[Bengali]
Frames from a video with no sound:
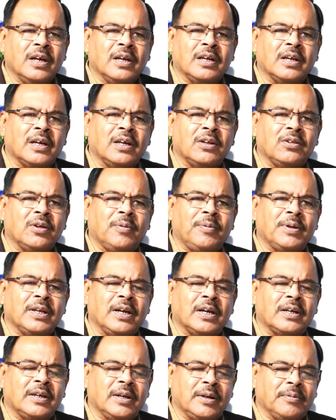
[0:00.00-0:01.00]
এটা কিন্তু
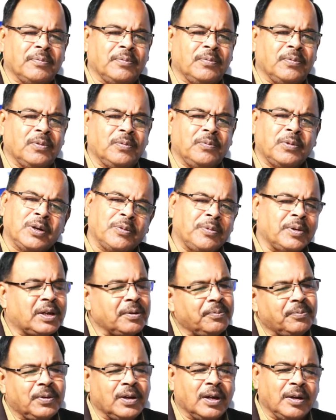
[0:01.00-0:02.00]
আমাদের একটা
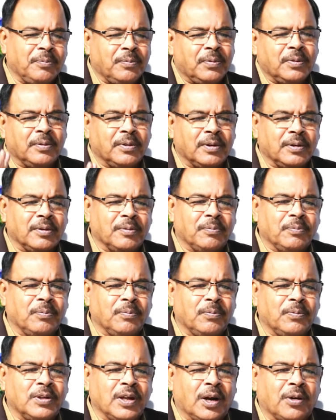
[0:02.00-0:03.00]
মোটামুটি
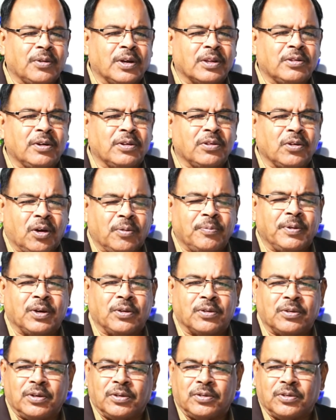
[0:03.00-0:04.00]
ধারণা ছিল যে হবে
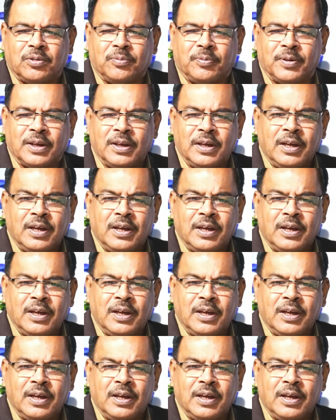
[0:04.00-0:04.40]
ঘটনা ঘটবে